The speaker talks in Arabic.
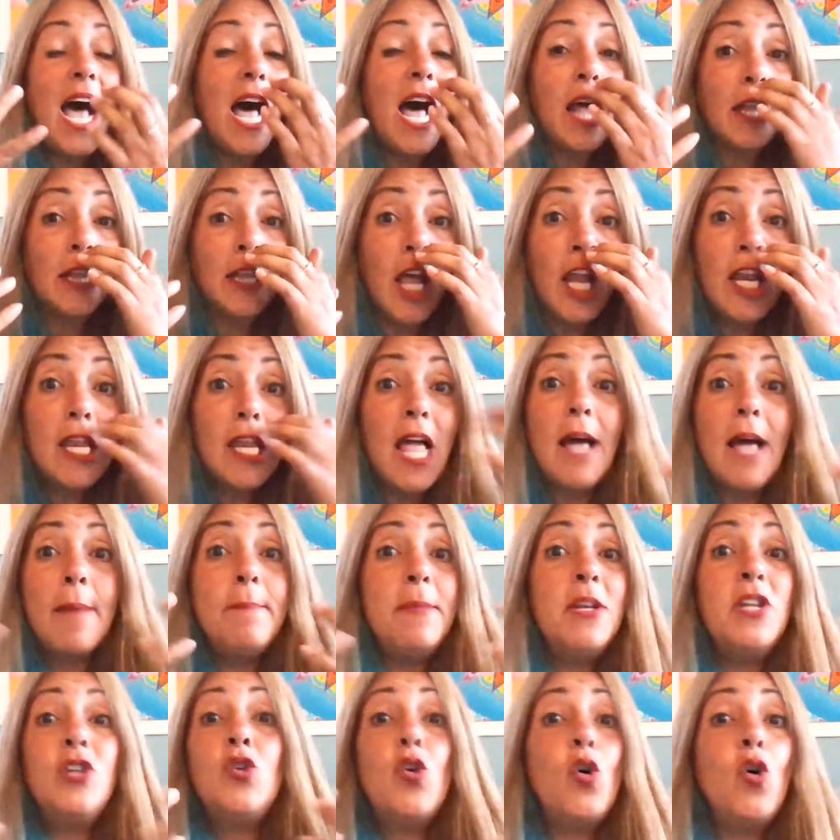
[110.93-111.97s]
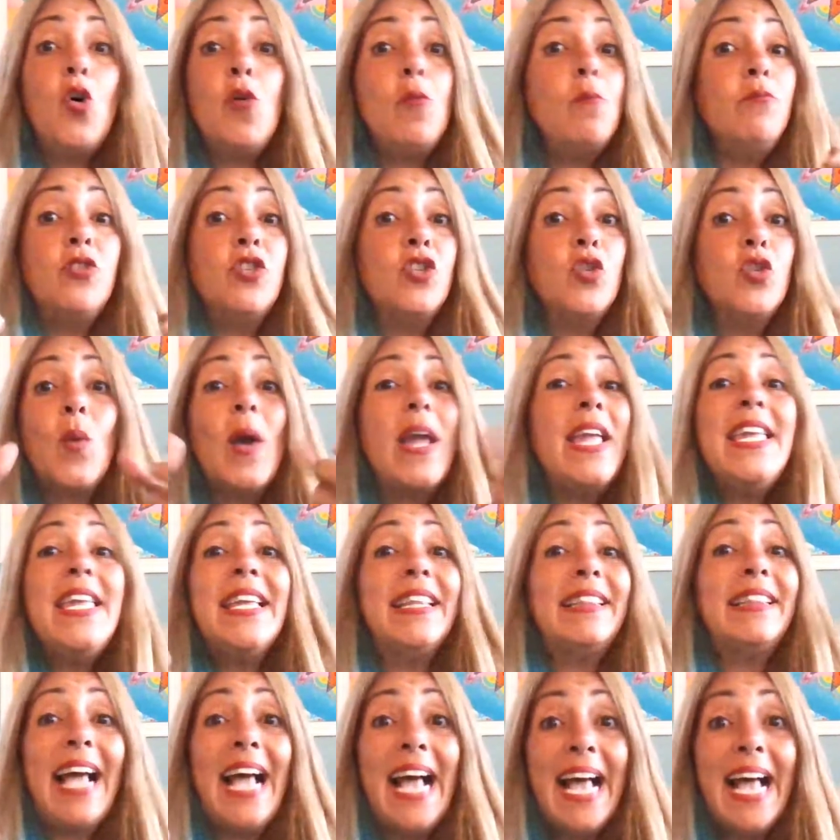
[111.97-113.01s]
اطلع منهم
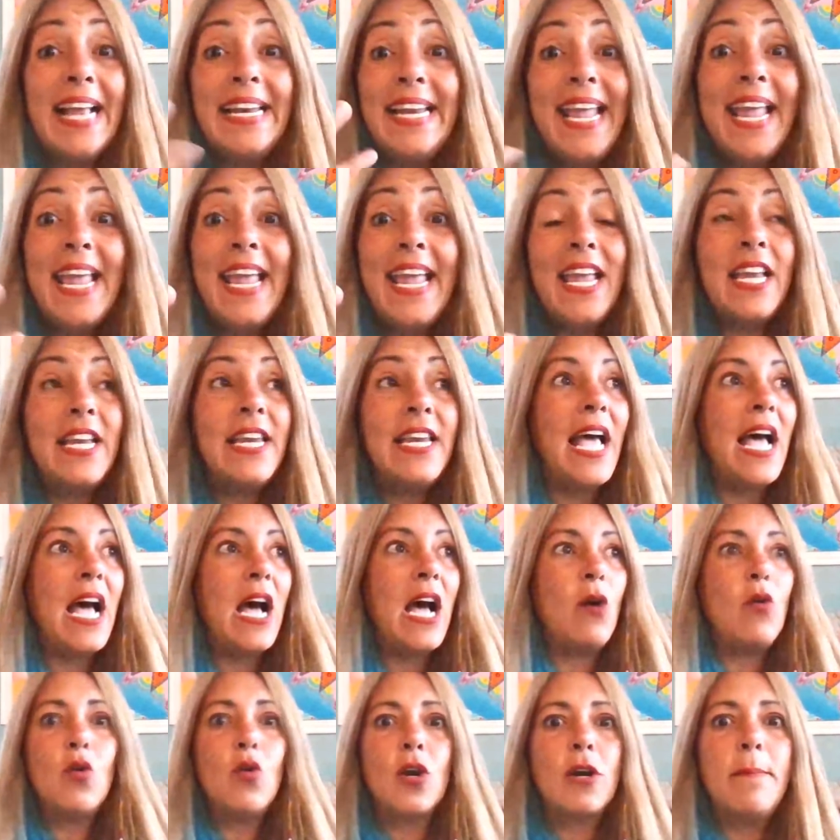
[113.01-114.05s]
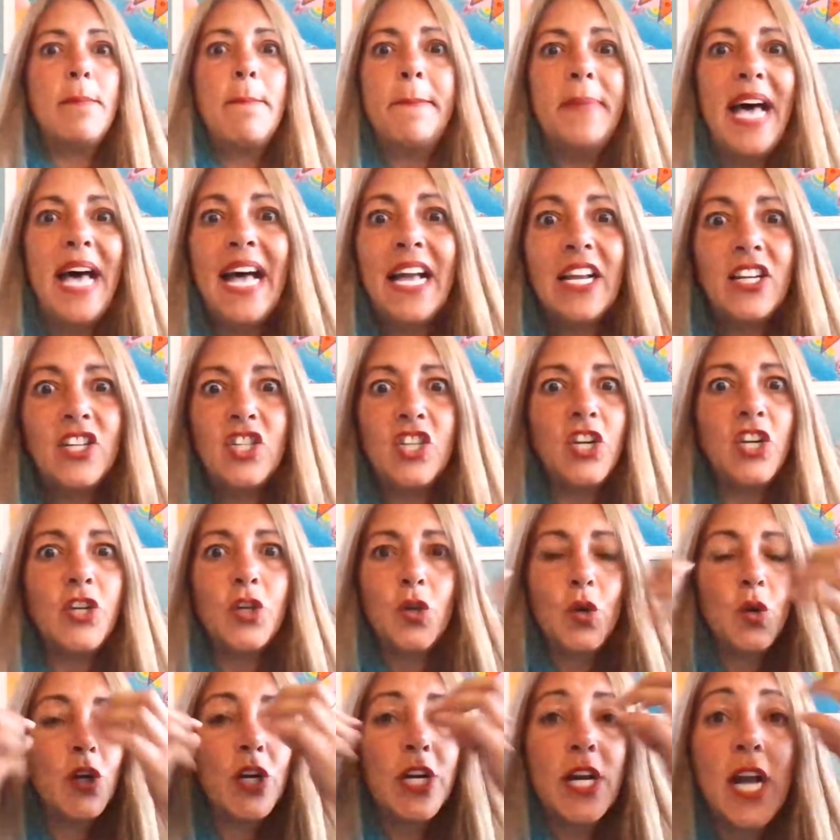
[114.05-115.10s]
شويه حنان او
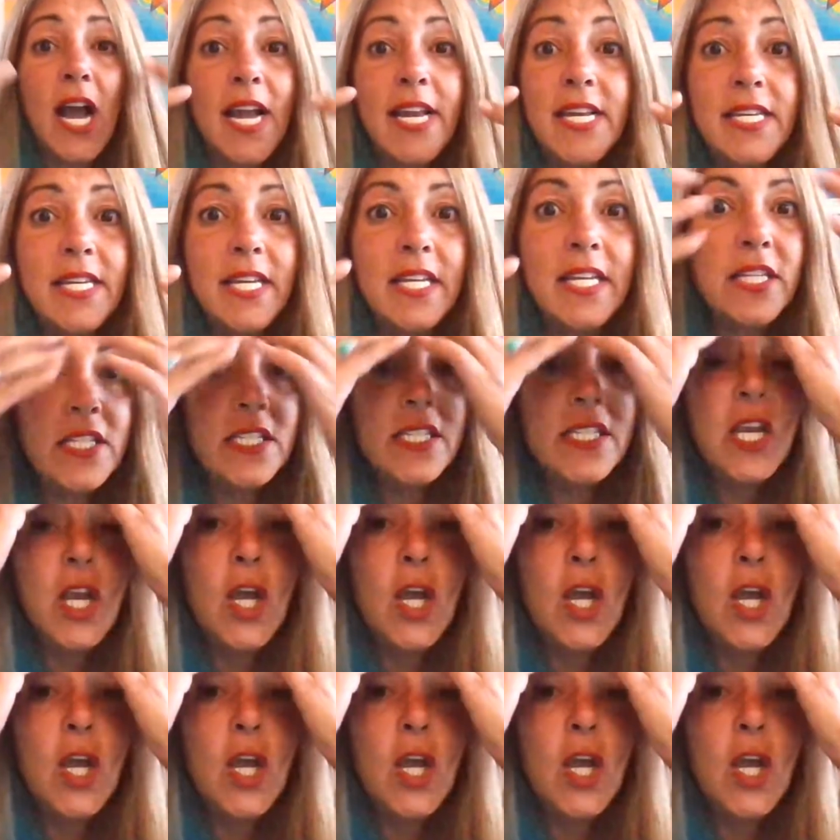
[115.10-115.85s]
compassion or kindness